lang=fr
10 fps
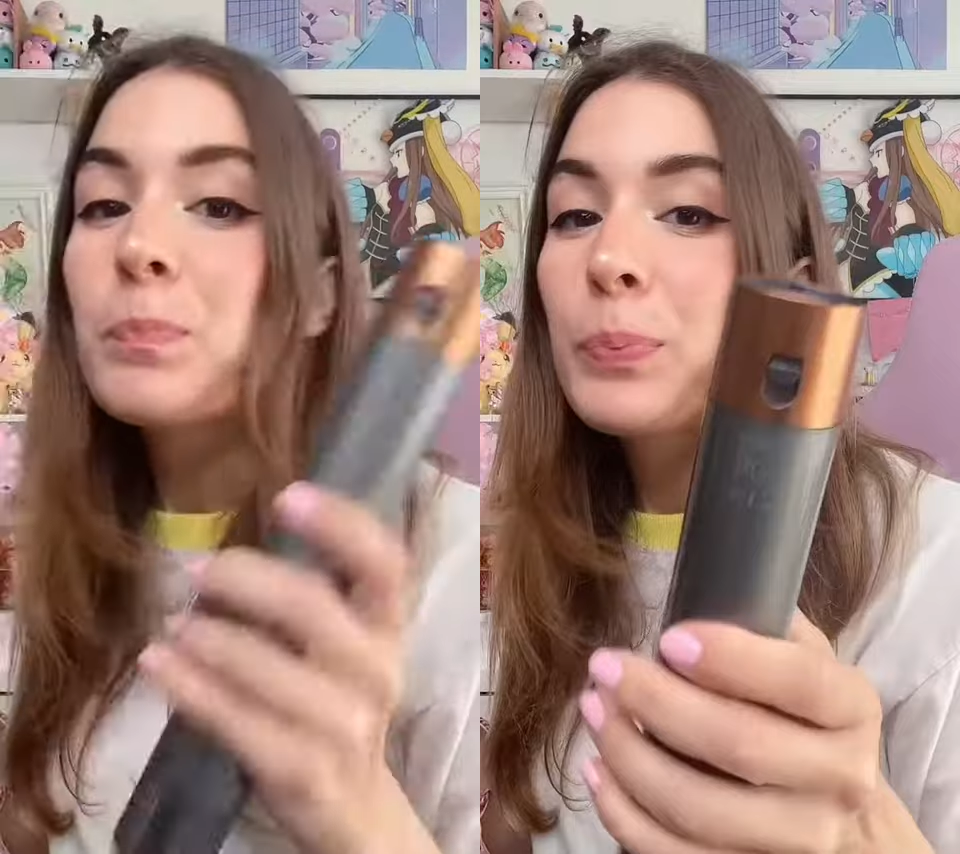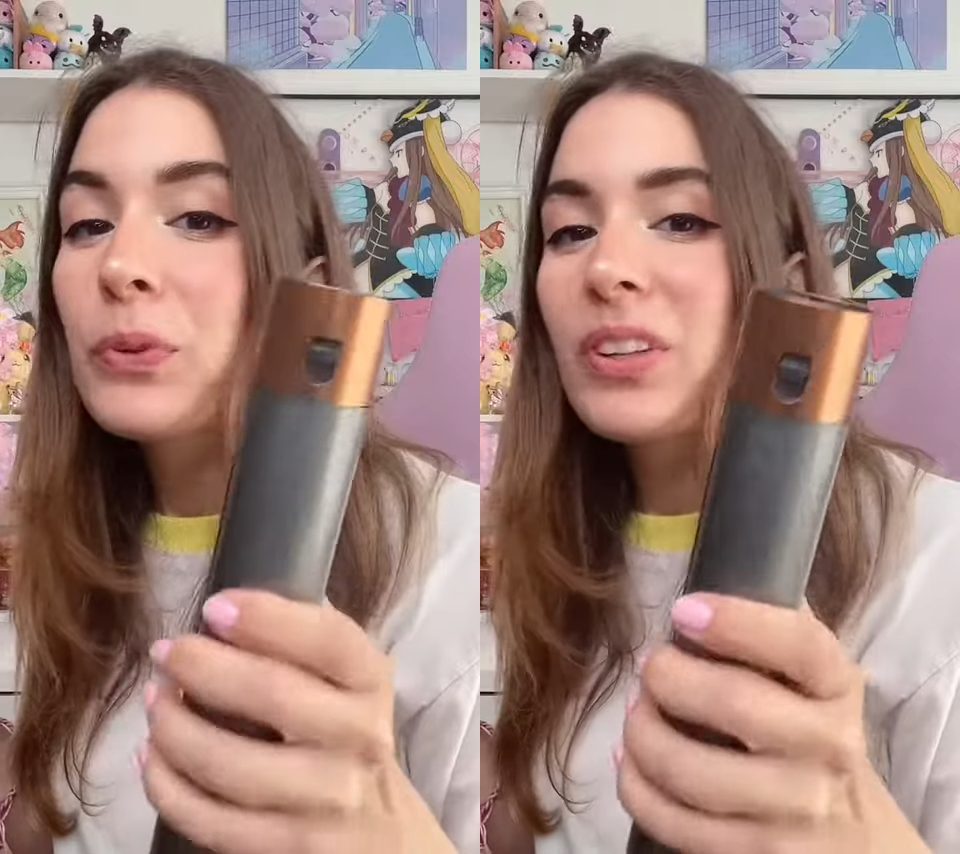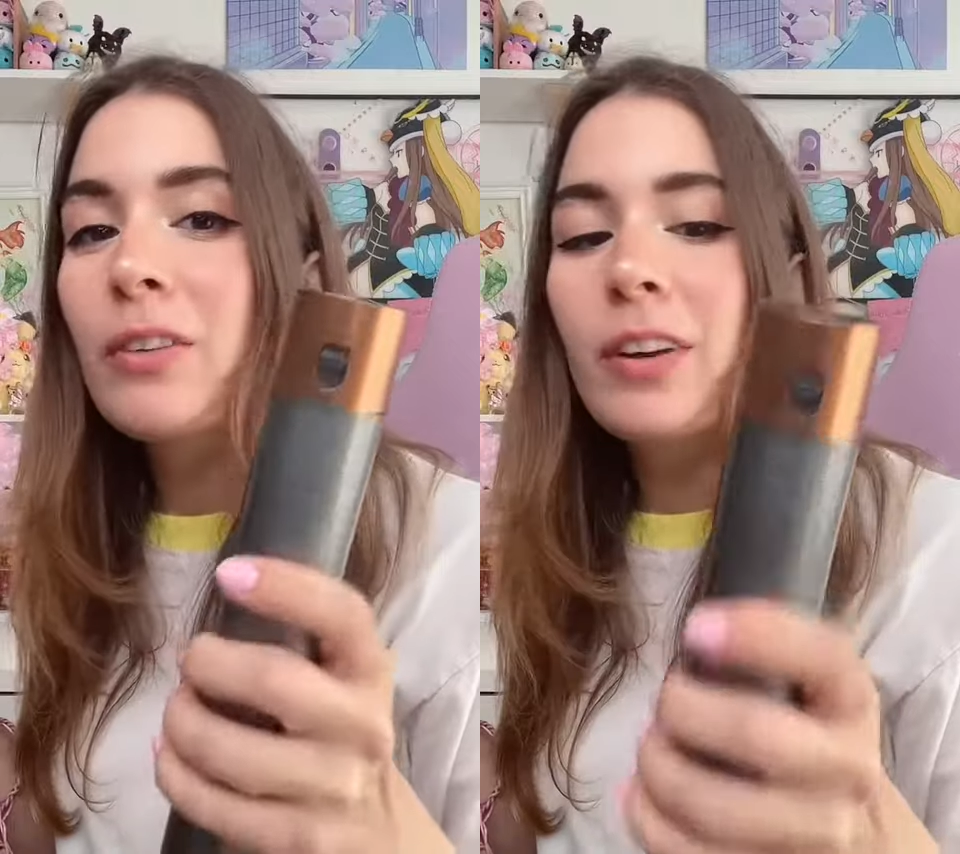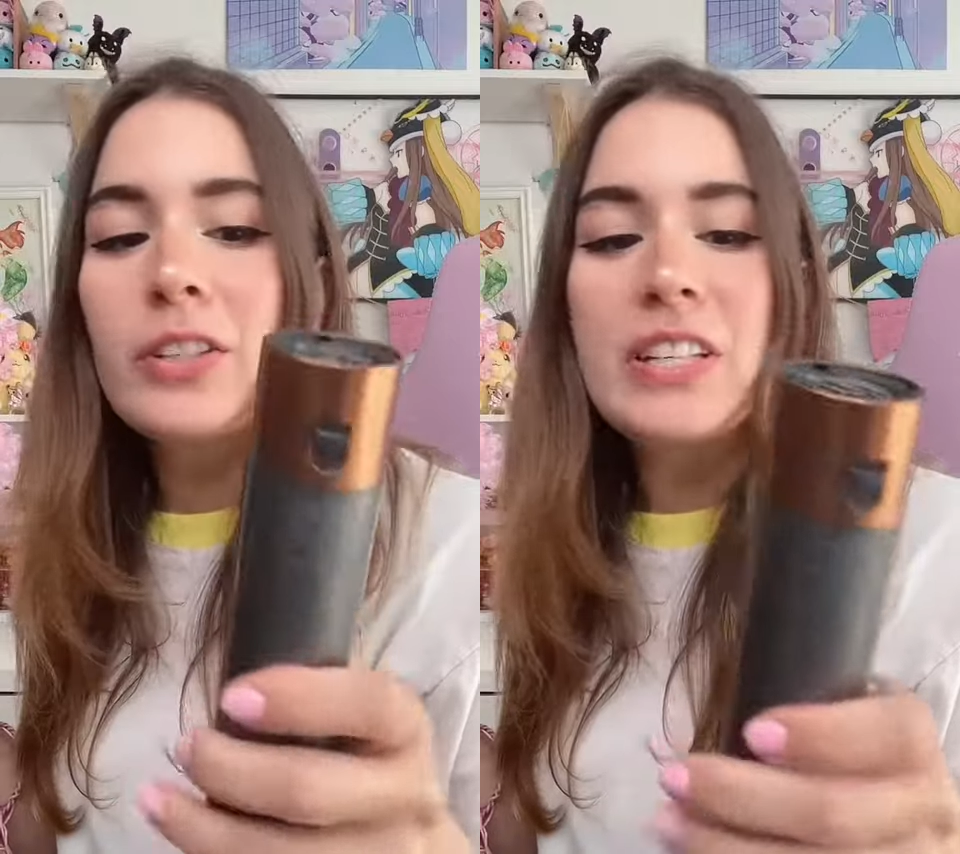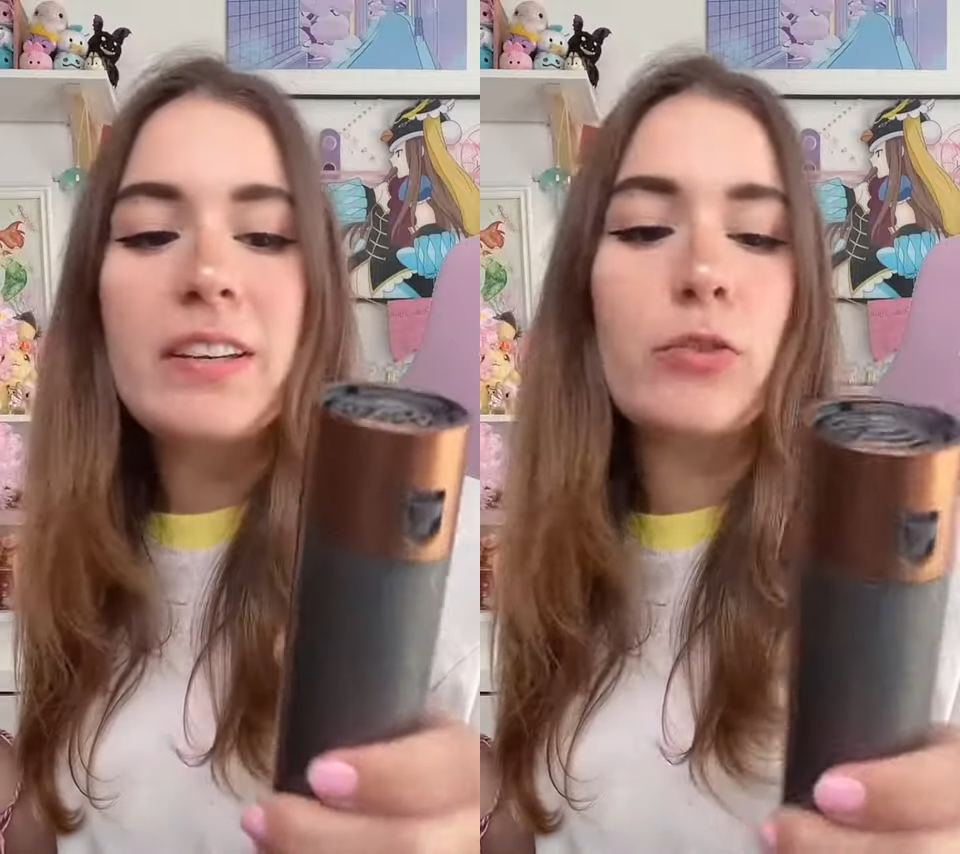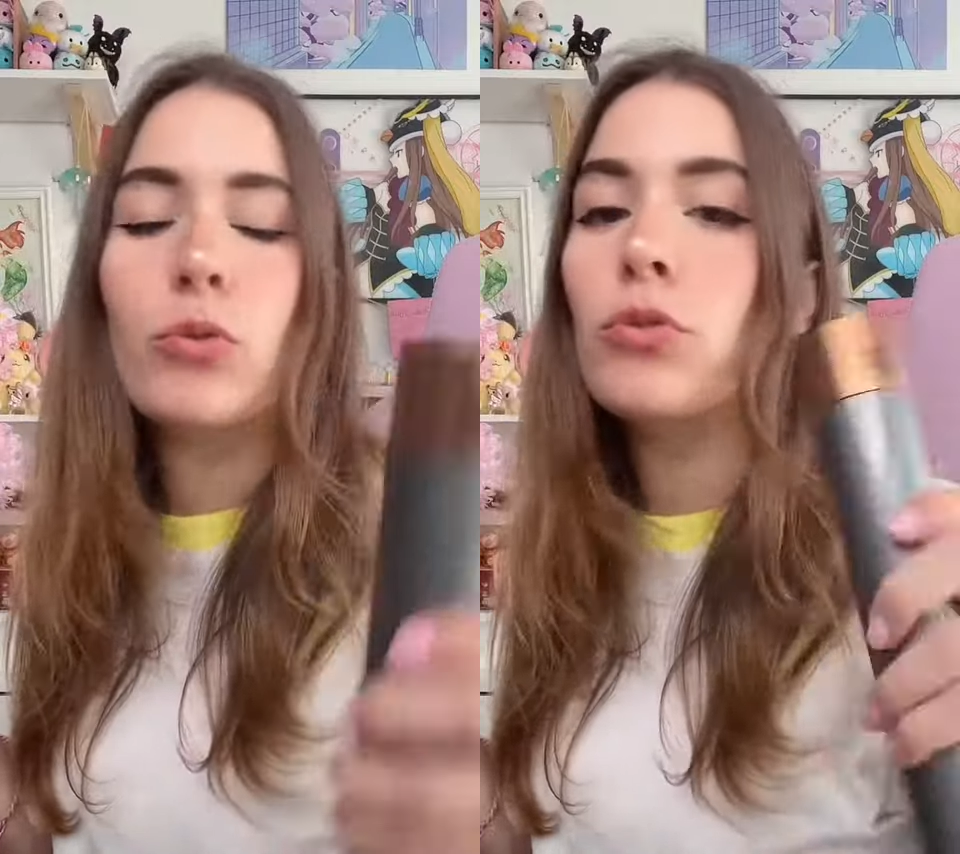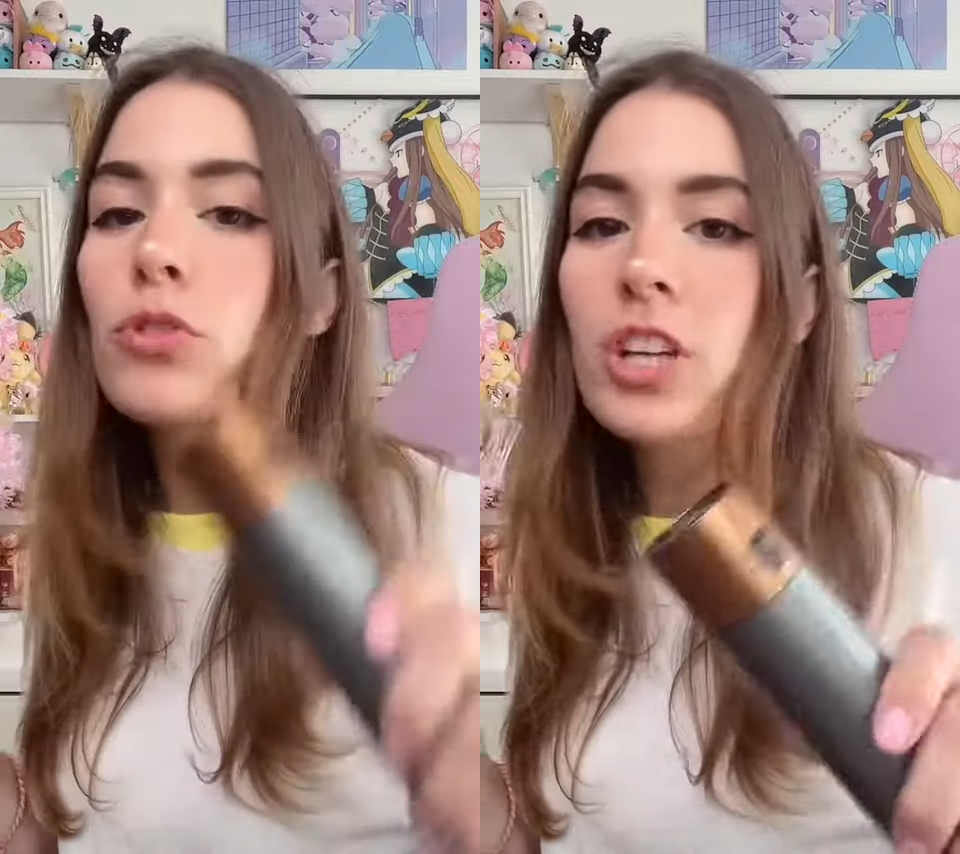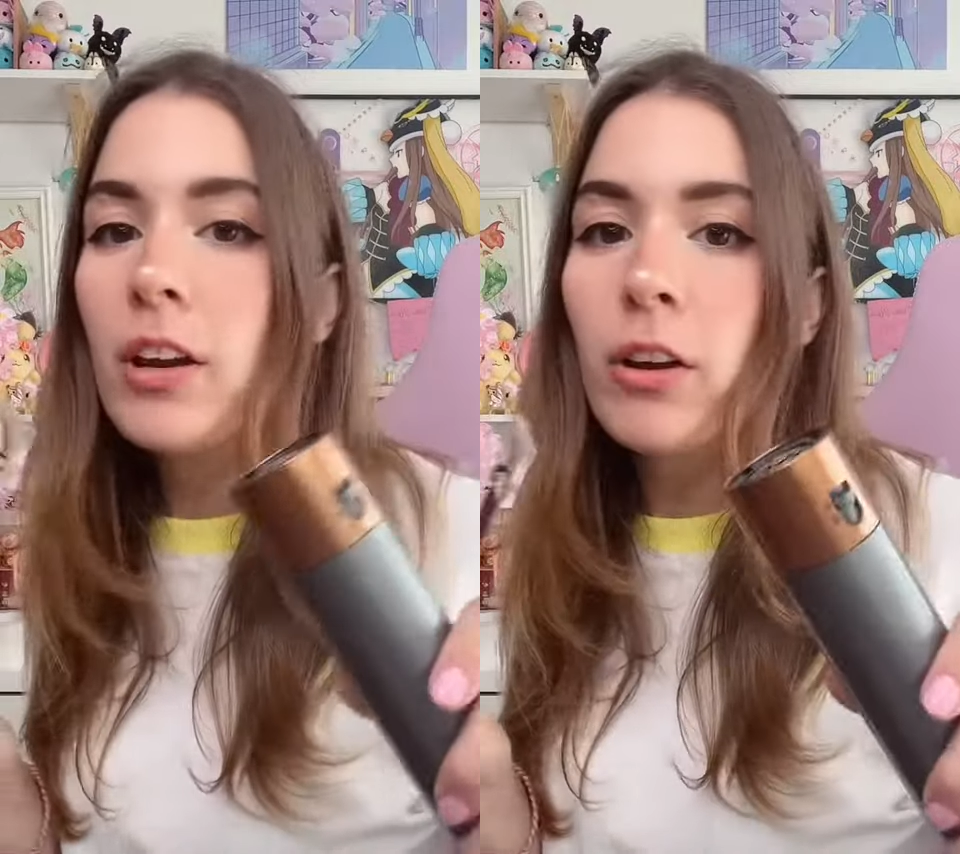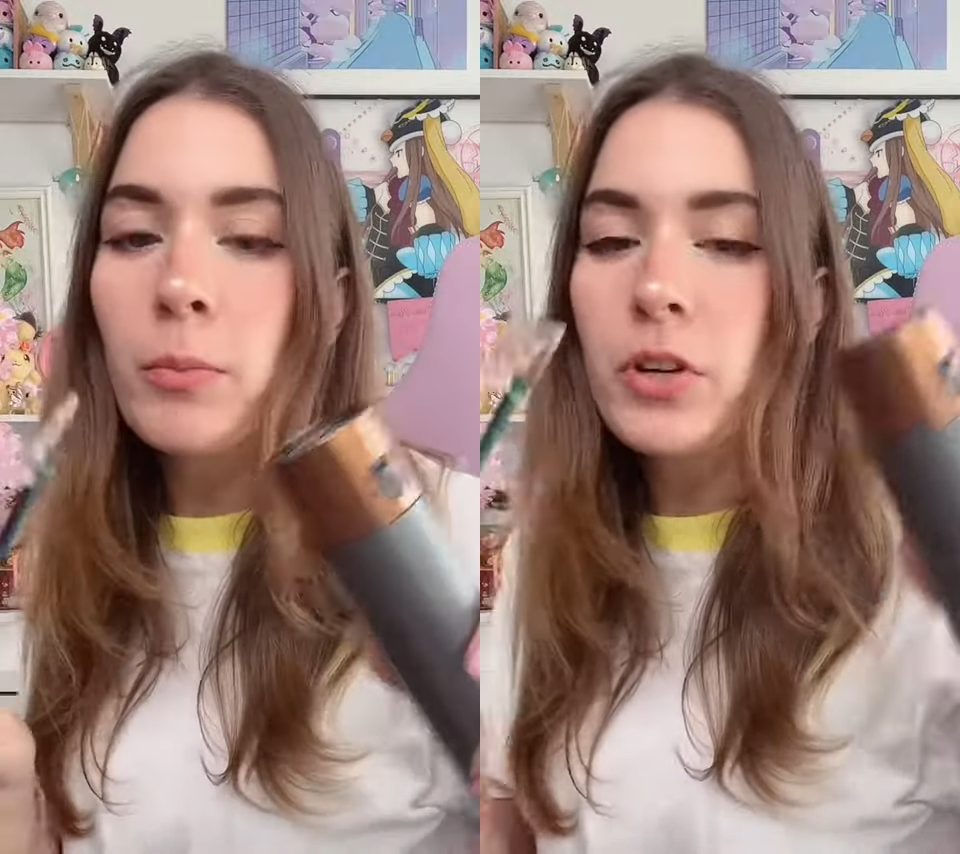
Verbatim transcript: Pour ça, on va utiliser une source de chaleur.